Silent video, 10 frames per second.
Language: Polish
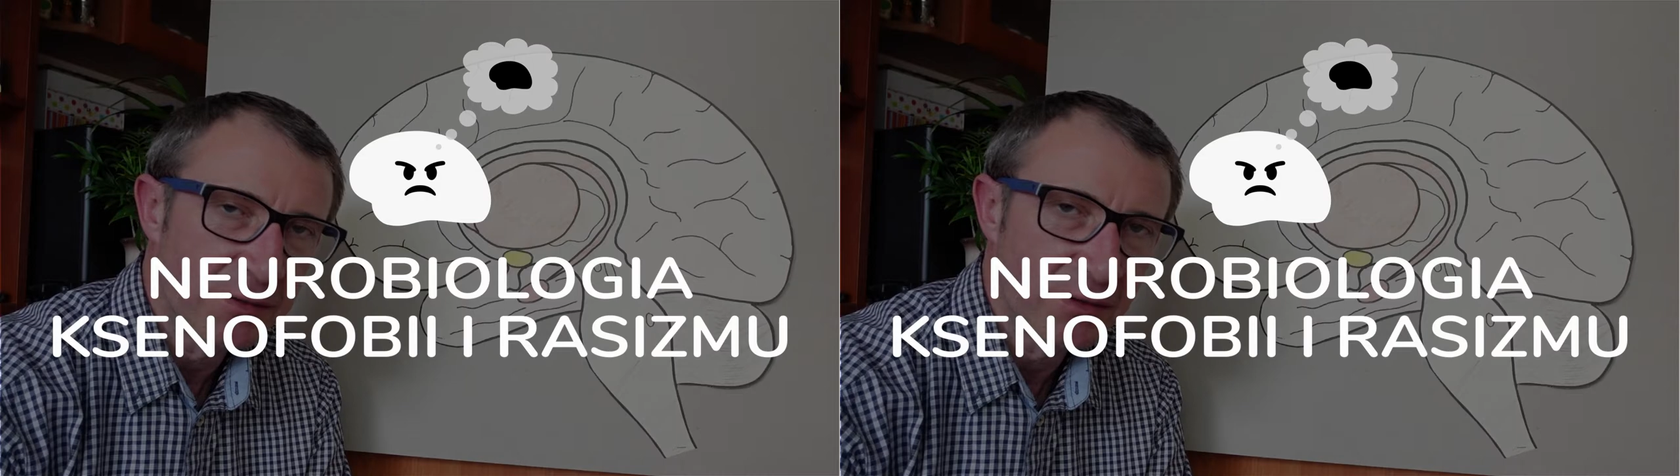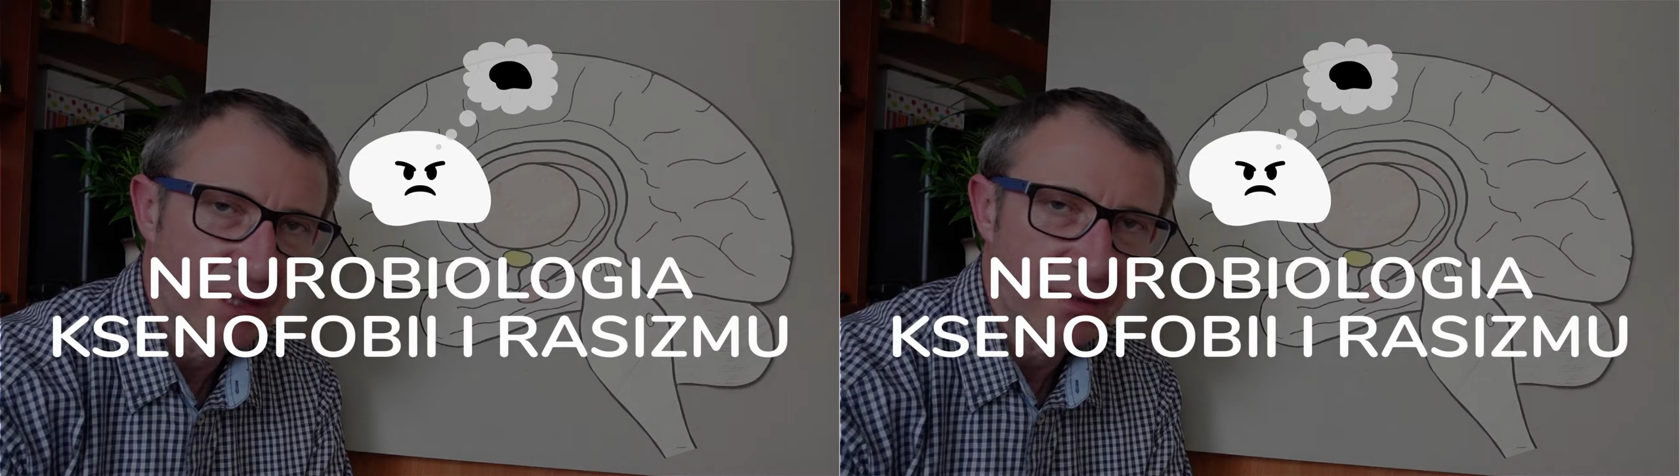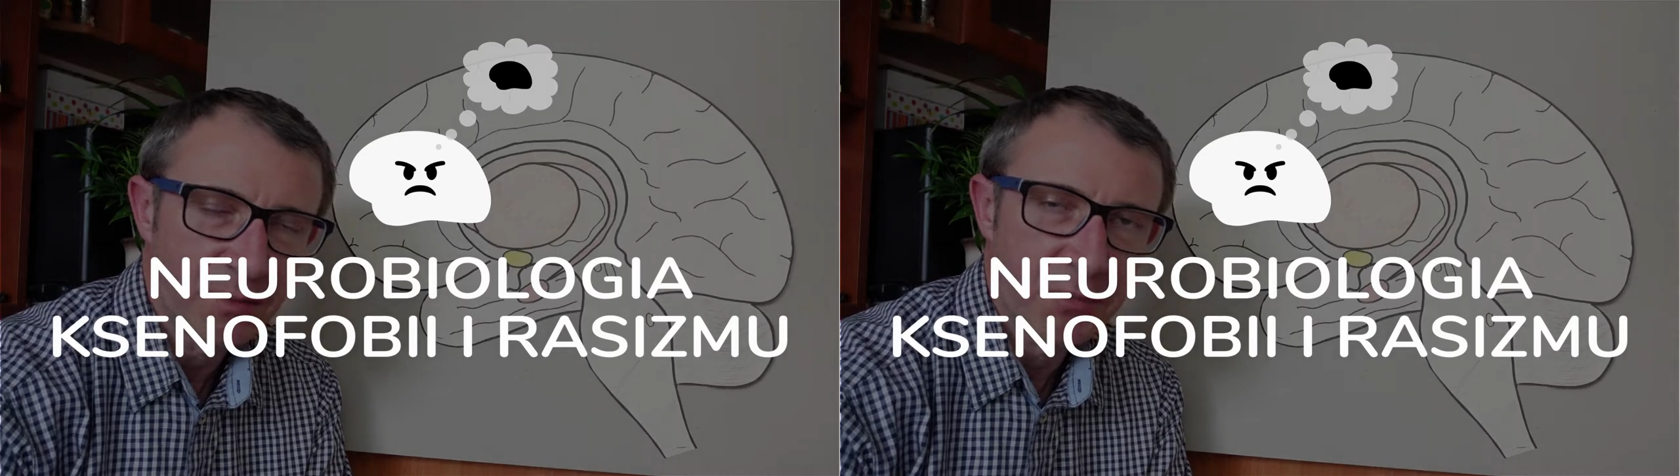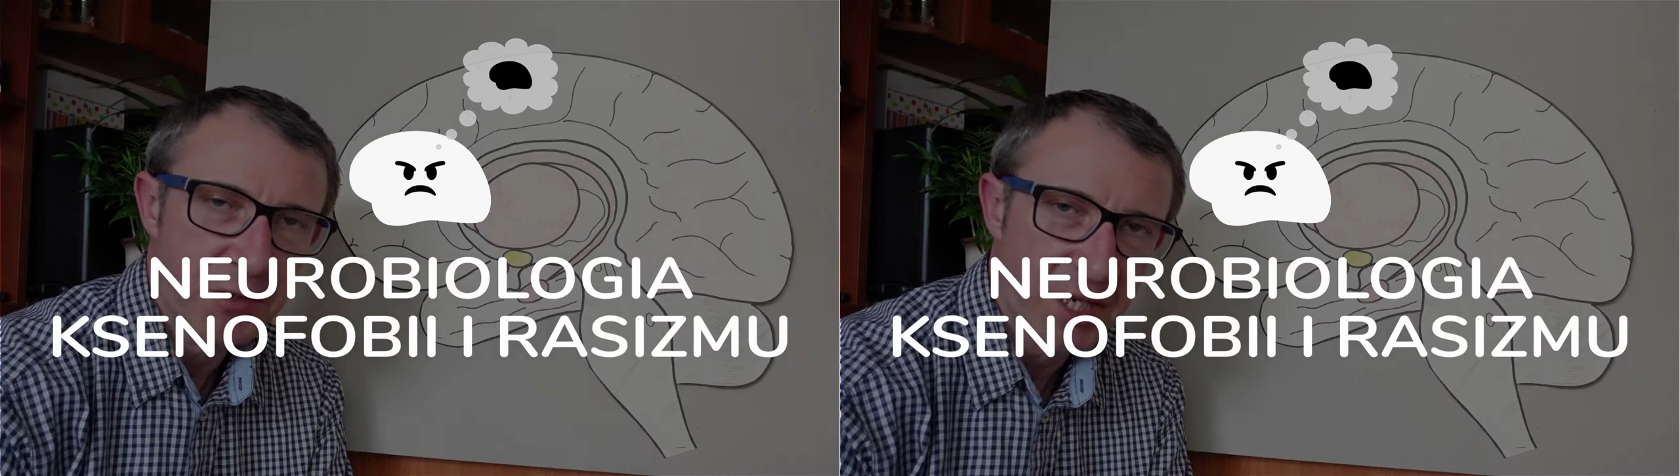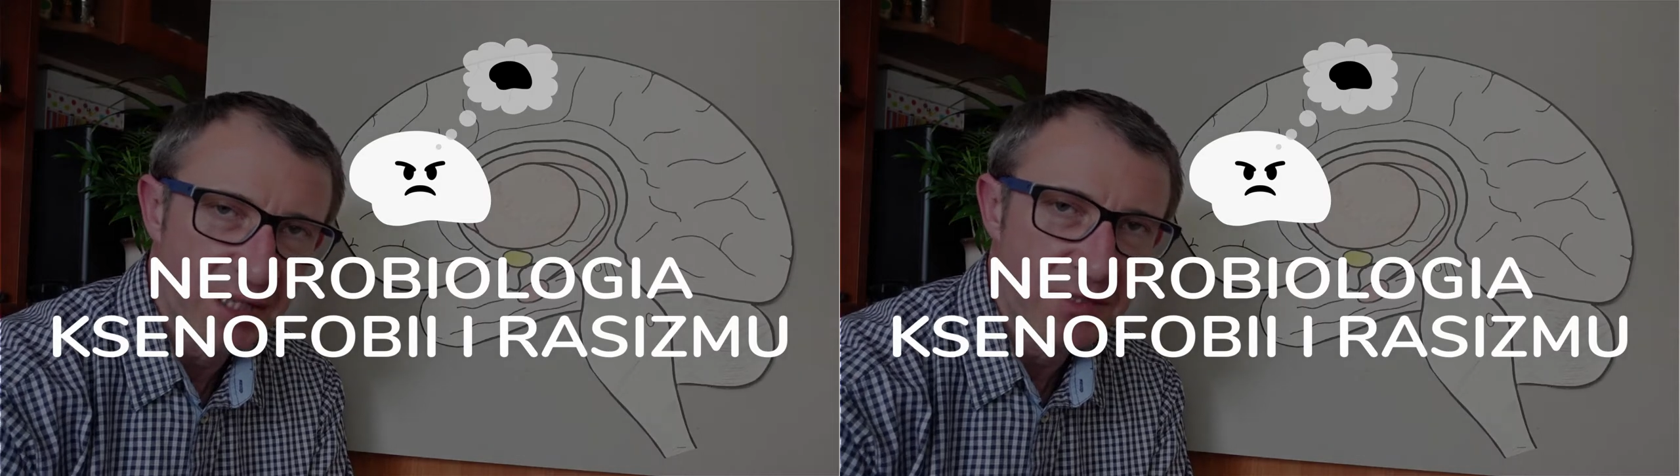które tak po
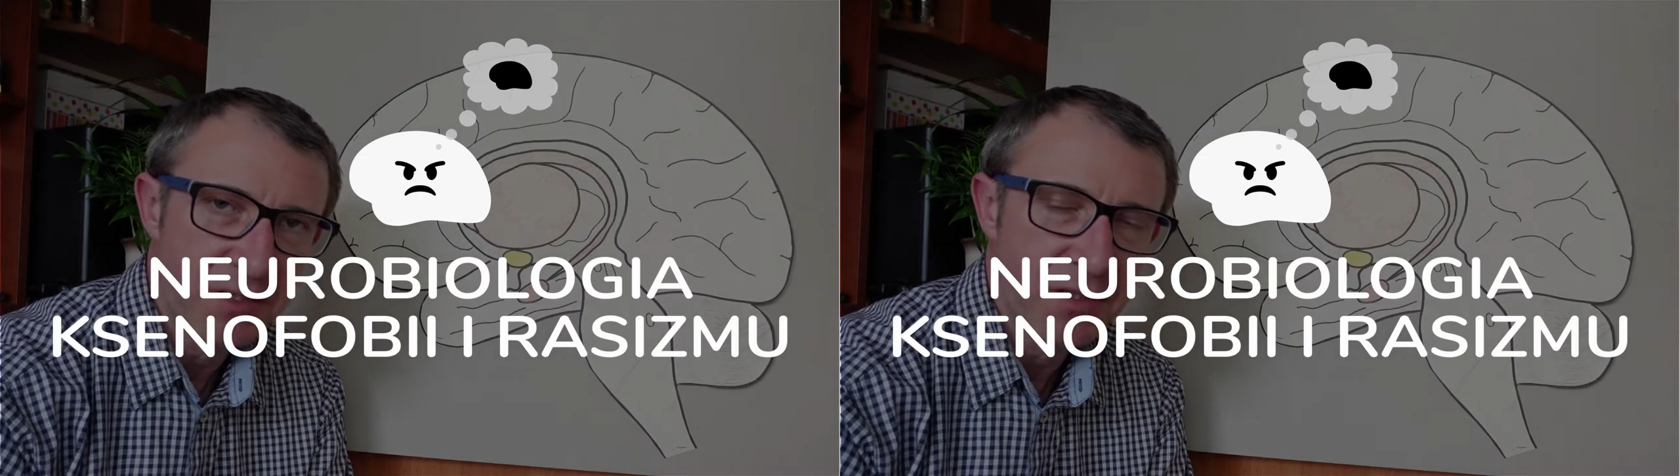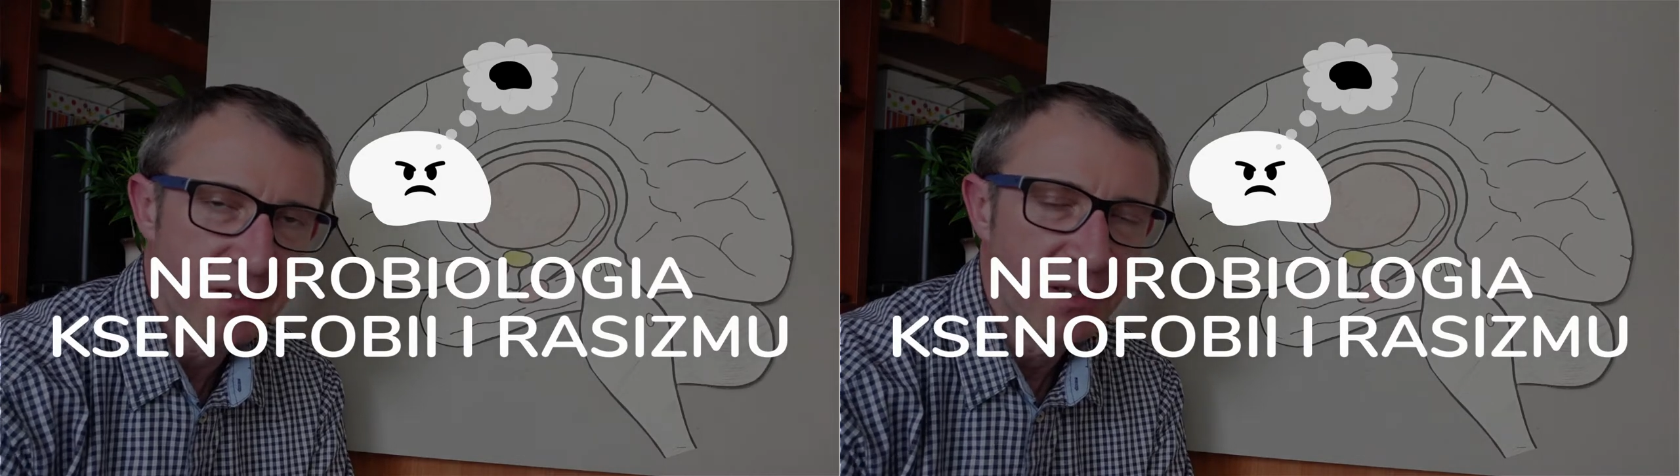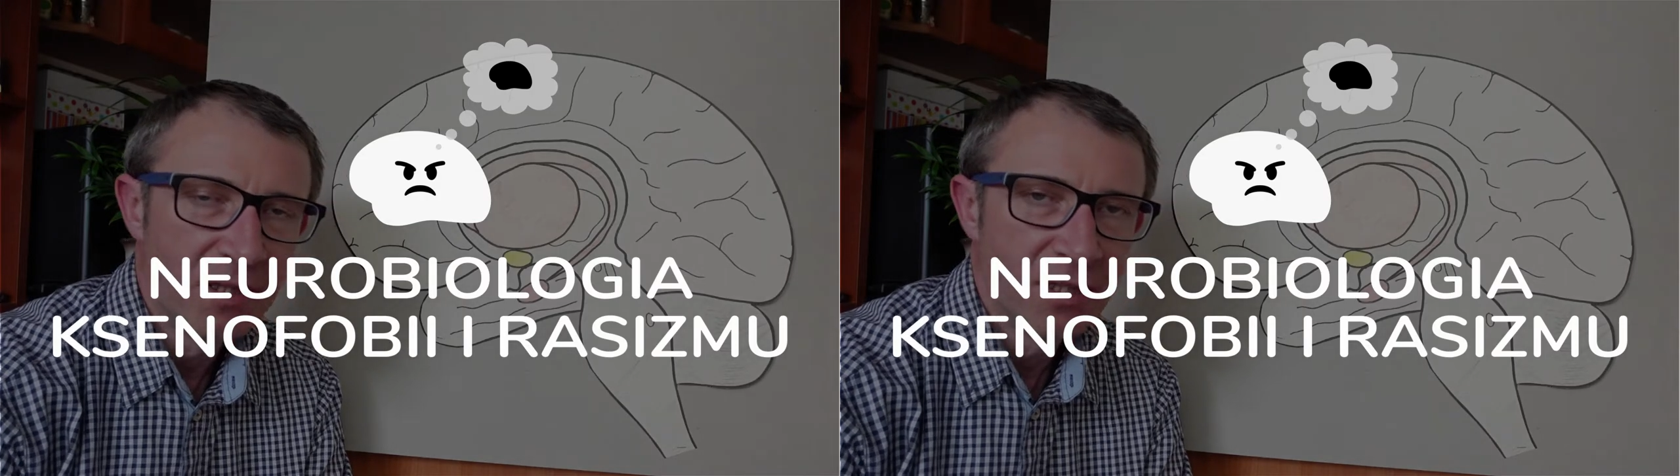części